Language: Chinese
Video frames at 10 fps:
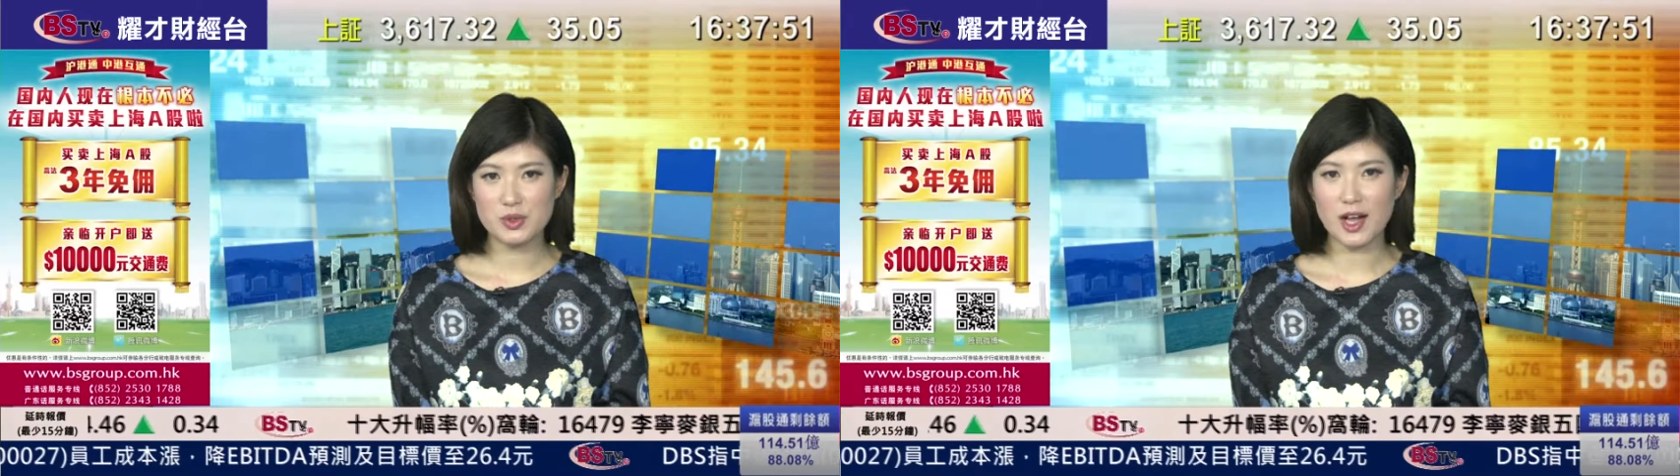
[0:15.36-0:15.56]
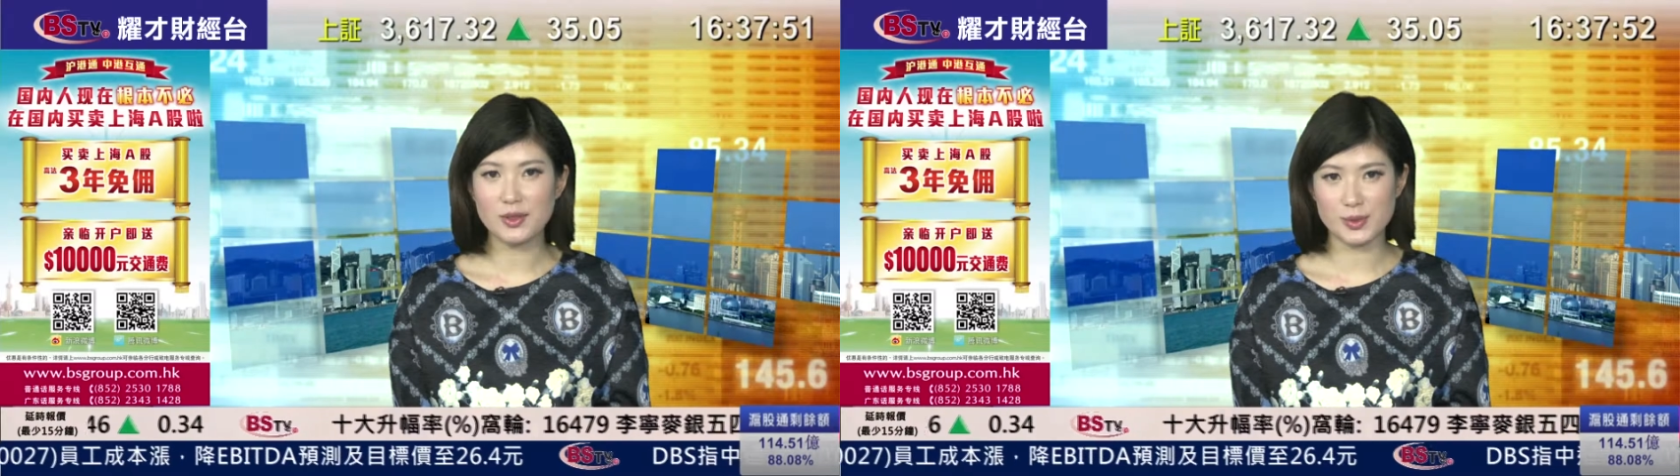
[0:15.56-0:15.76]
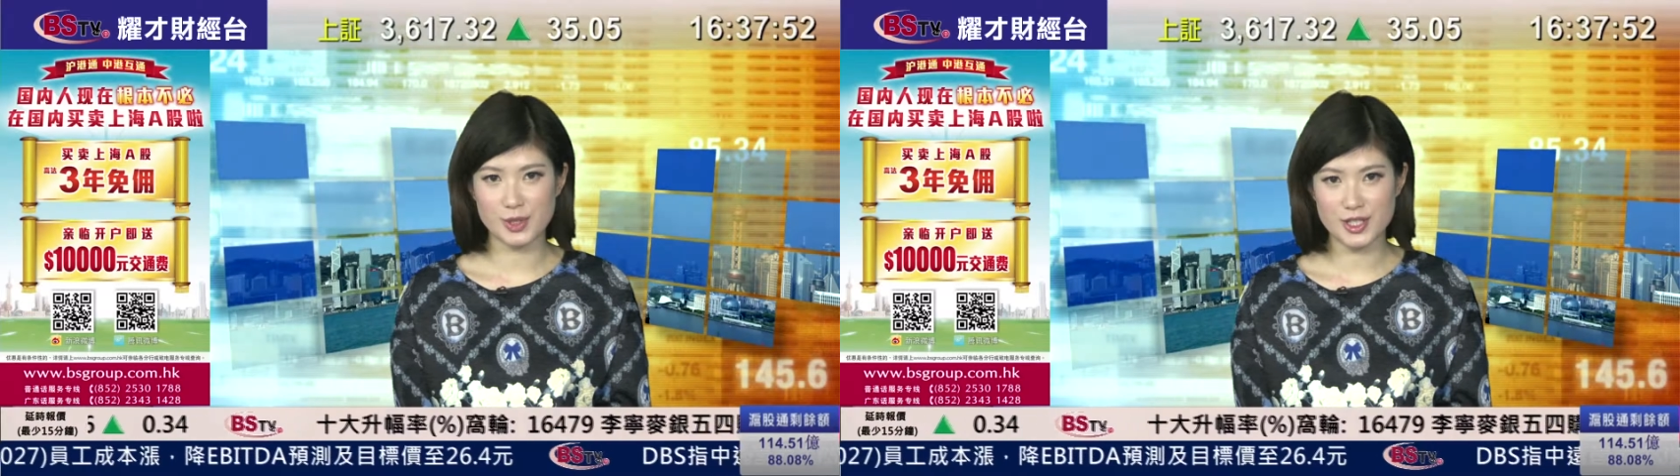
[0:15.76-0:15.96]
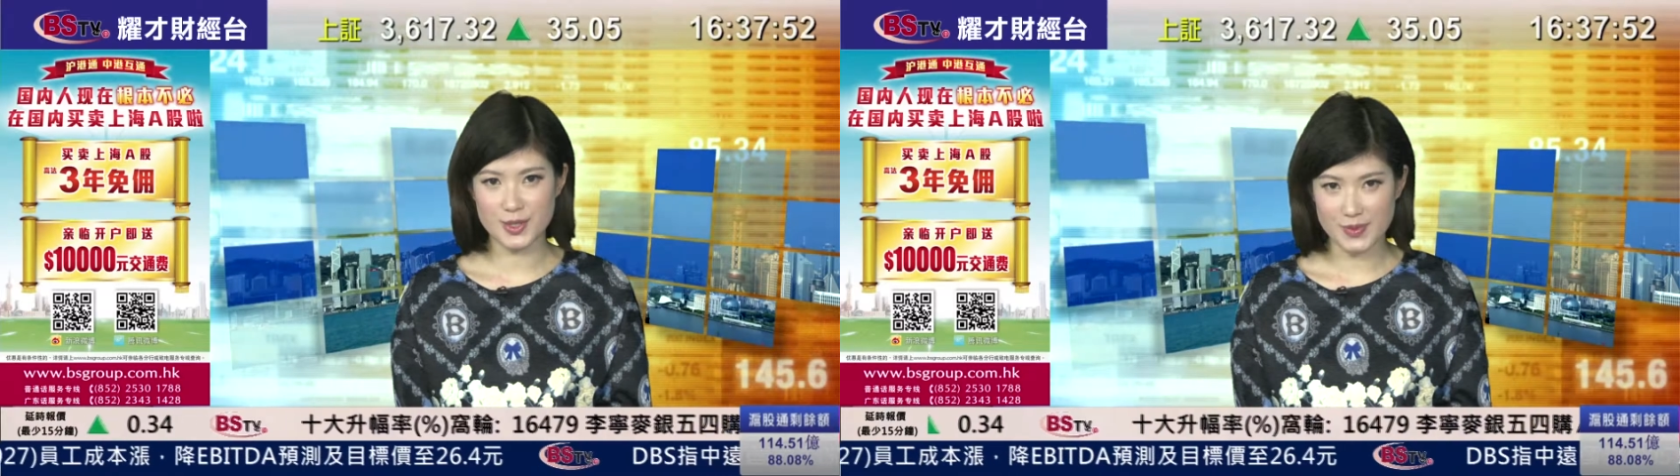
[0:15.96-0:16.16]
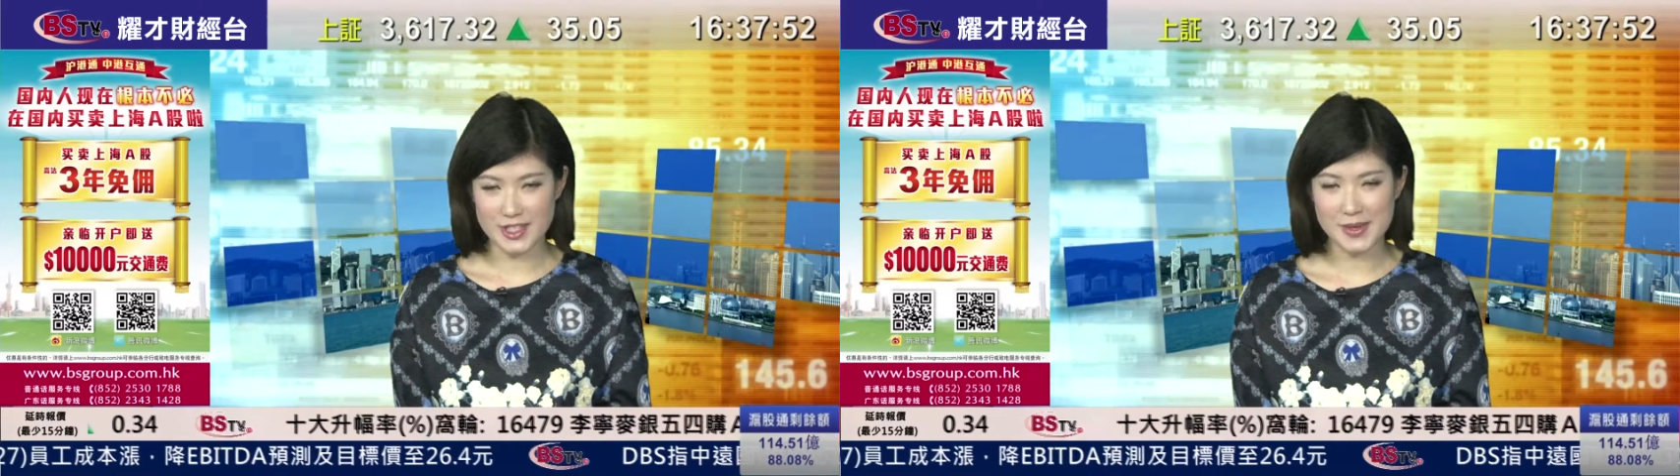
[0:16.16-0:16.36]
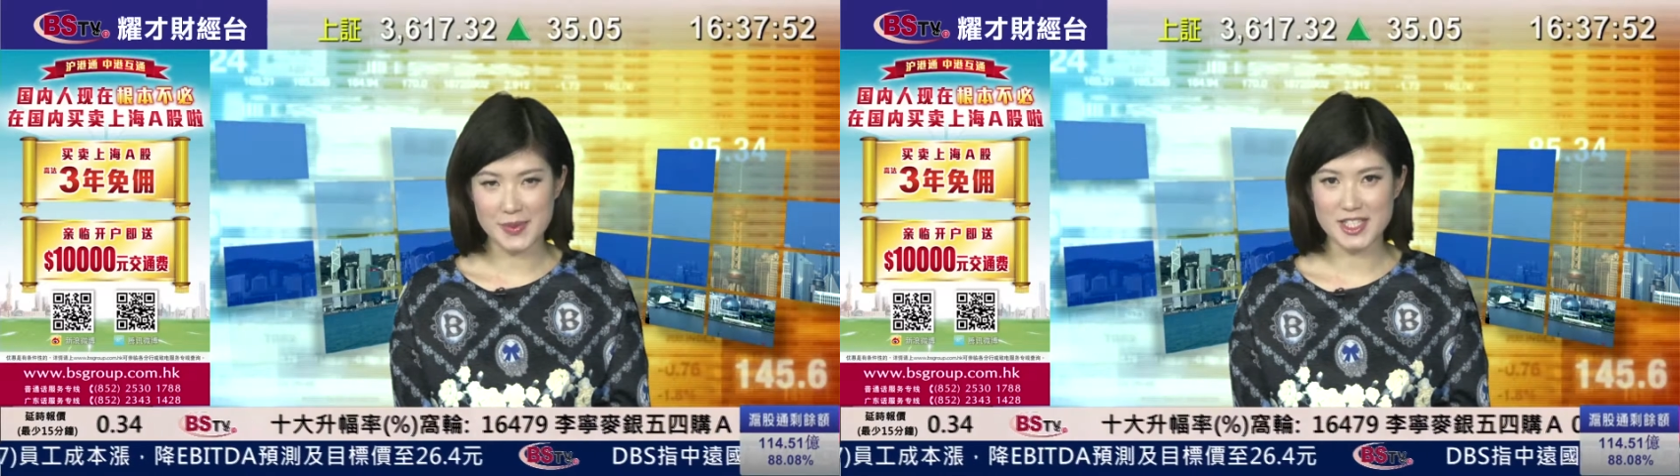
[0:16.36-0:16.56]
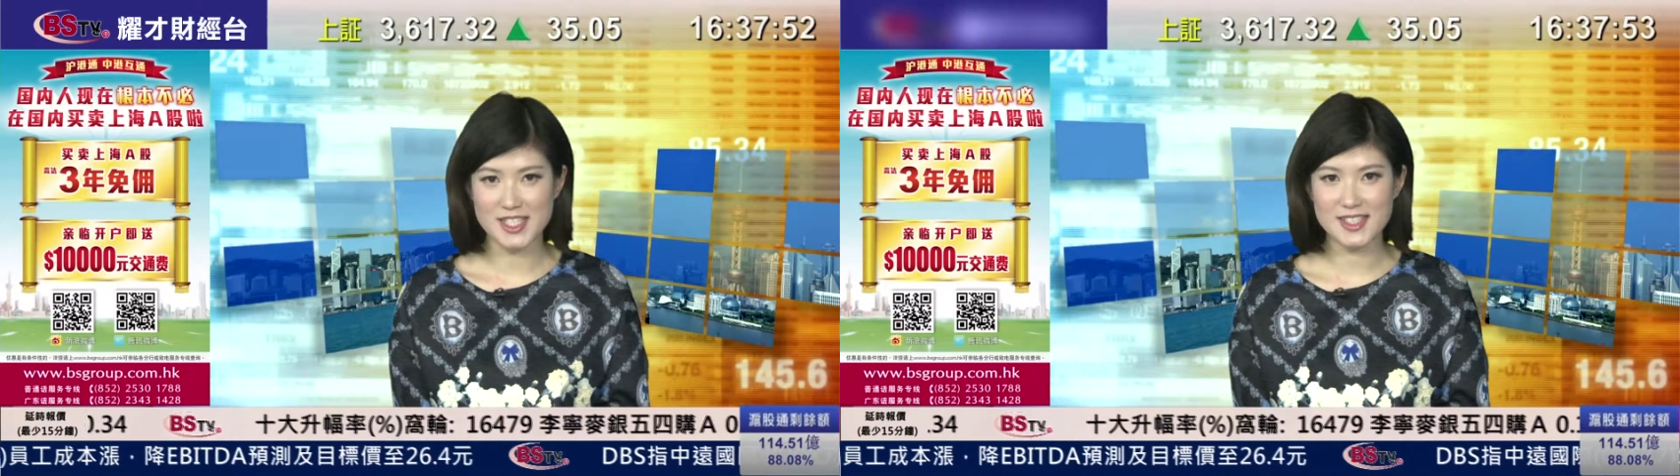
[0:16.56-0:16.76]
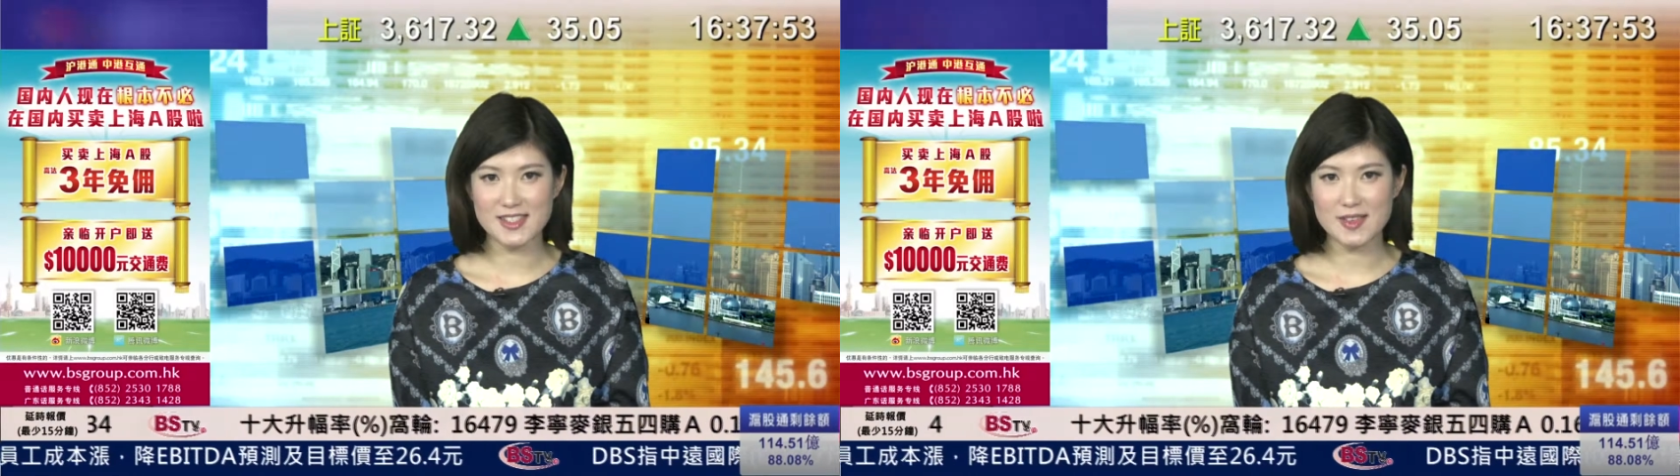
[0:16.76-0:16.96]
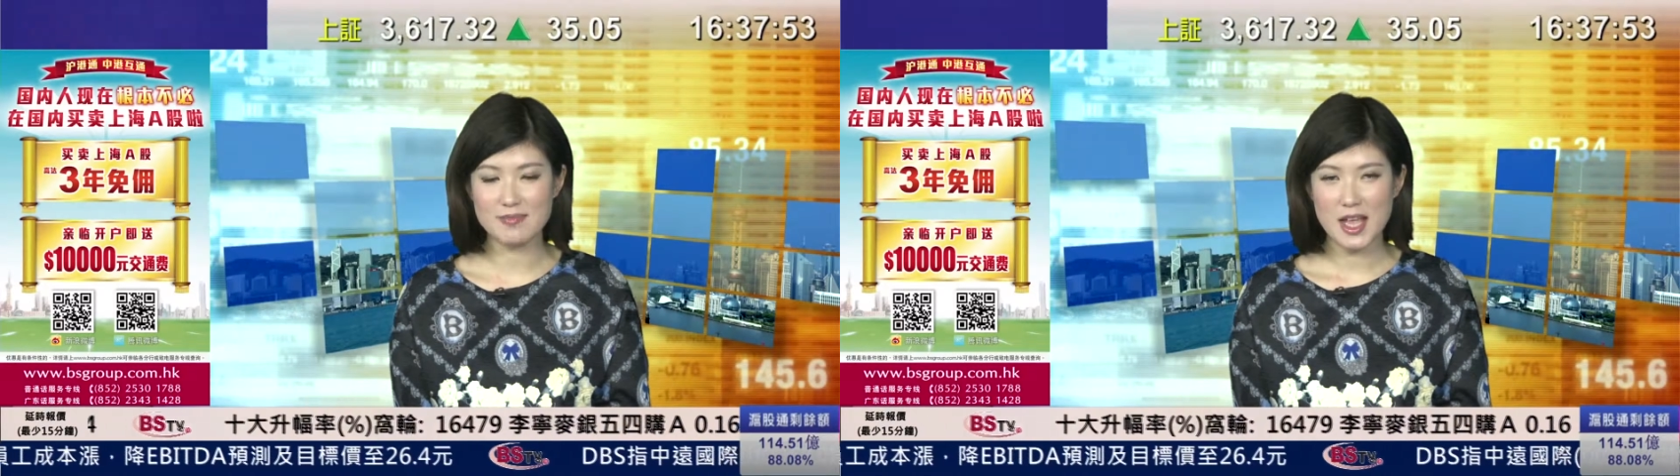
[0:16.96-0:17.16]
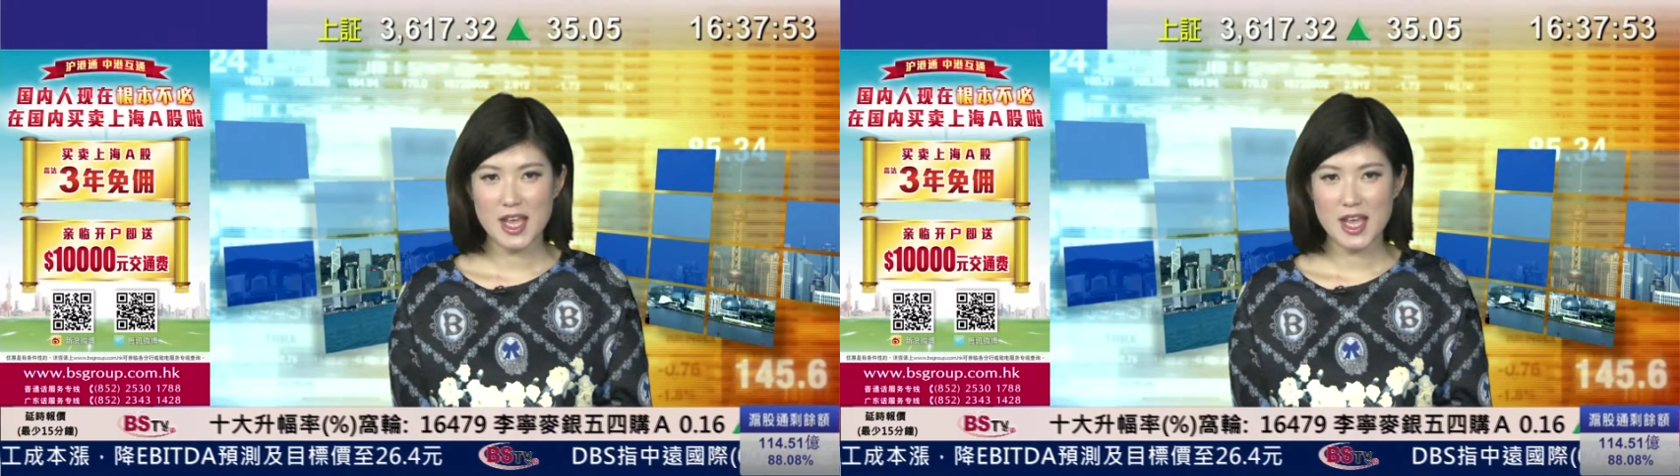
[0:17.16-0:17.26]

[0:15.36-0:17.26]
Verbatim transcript: 港股市总结，我是曾真。